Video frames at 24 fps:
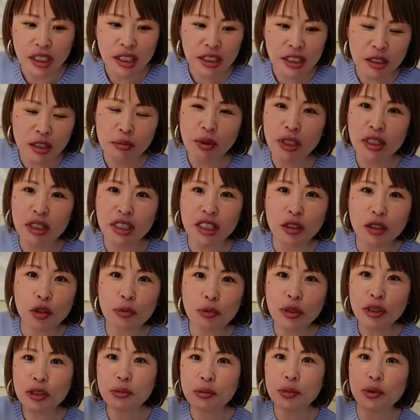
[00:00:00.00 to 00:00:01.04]
で、まあ、1個
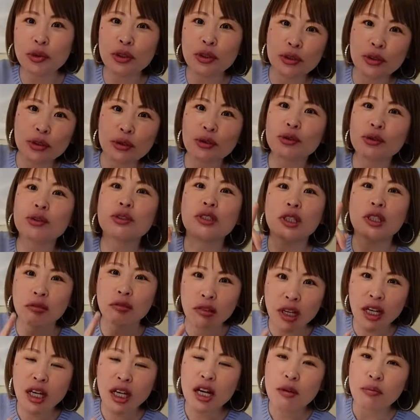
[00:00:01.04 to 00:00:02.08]
目のポイントとして
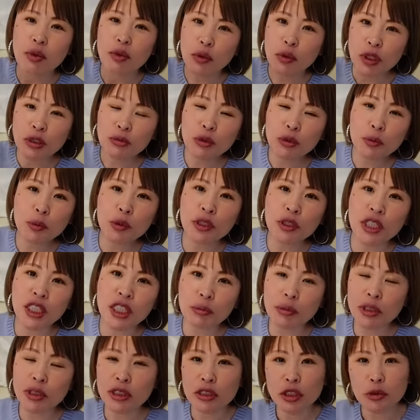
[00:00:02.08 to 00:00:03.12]
は、まあ、これも
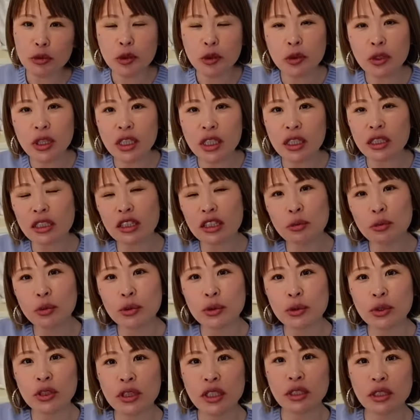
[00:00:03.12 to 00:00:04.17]
プライミング効果っていうも
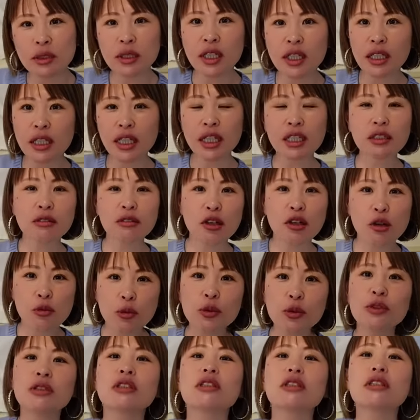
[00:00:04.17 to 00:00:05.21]
のになるかなとは
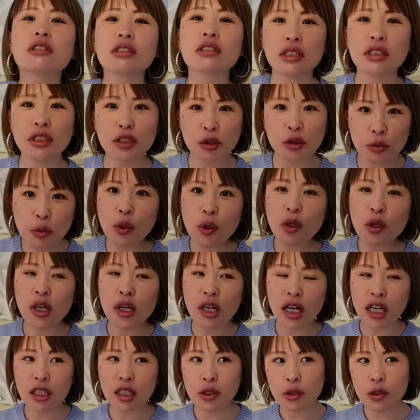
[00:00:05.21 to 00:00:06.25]
思うんですけれども、
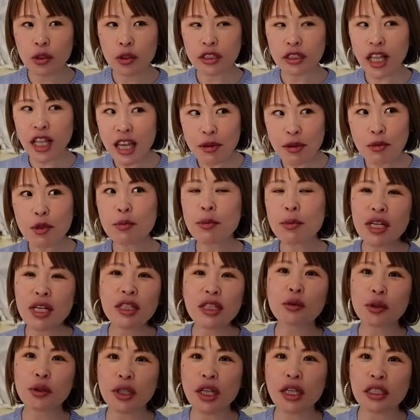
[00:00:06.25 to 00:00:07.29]
あの、だいぶ前
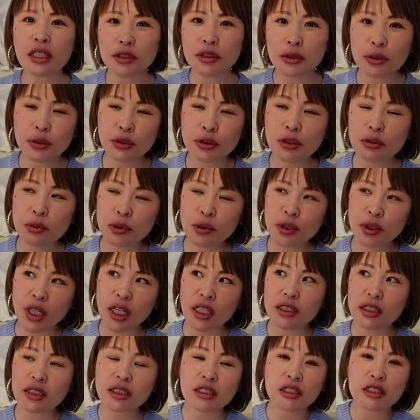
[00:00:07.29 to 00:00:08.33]
のね、YouTube の
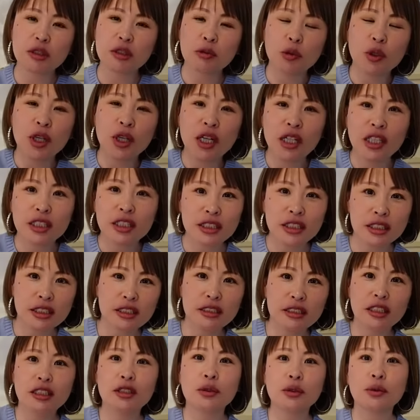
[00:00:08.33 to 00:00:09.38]
配信でもお話しし
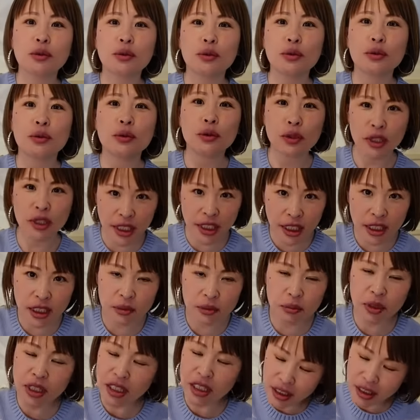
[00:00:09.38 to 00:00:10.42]
たように、
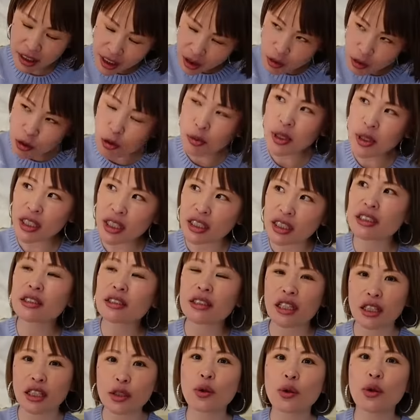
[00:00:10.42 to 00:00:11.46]
まあ、結構前なんです
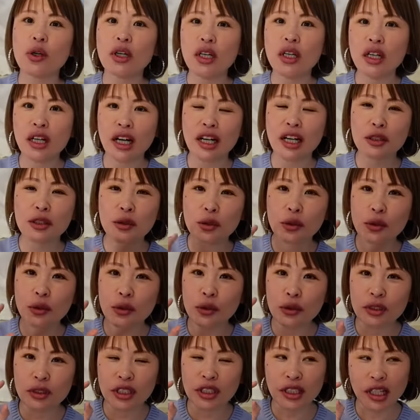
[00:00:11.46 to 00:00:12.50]
けど、あ
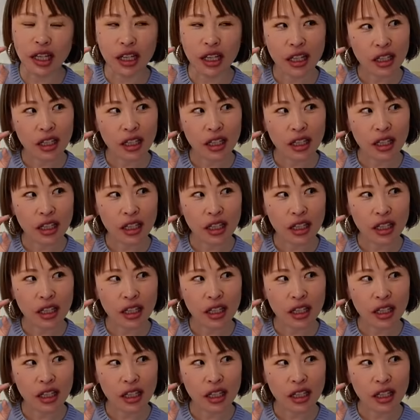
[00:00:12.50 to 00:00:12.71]
の、なんだ、